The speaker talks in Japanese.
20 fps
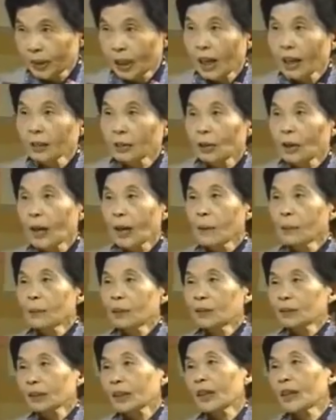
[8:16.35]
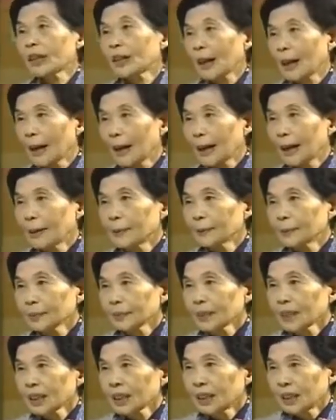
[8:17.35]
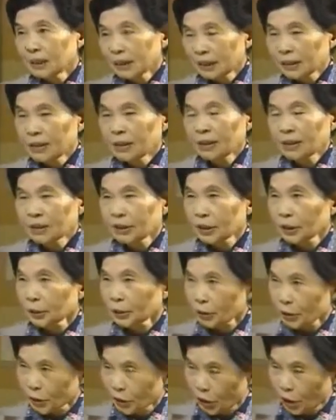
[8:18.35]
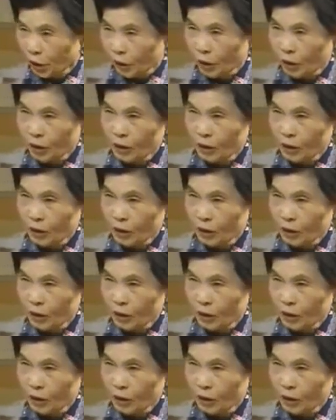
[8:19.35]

あのアメリカはうんちふしょや